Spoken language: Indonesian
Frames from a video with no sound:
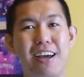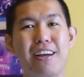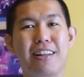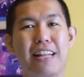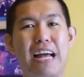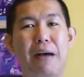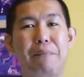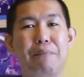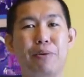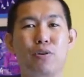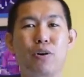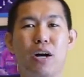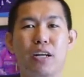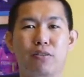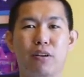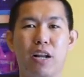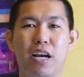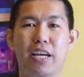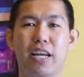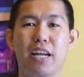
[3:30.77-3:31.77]
tapi gue
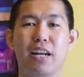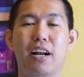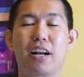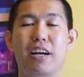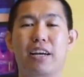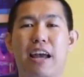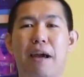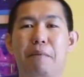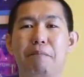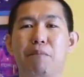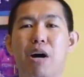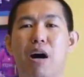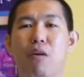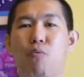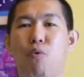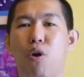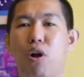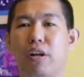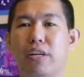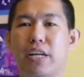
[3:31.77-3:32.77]
satu lagi adalah Kemba
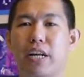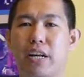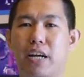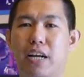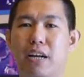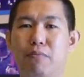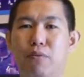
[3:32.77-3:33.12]
Walker karena